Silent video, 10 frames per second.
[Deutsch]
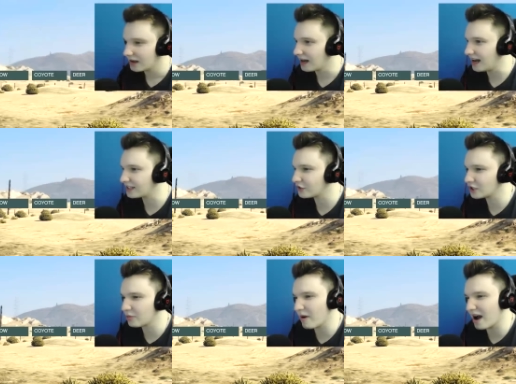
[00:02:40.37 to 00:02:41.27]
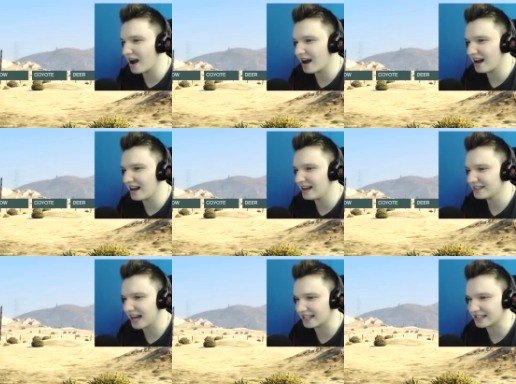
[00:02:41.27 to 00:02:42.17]
Okay, lass uns mal
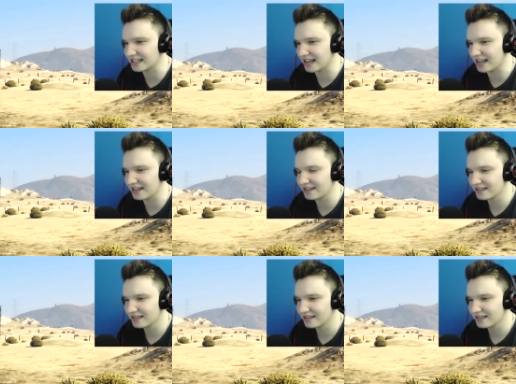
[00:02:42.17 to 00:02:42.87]
das hier sein.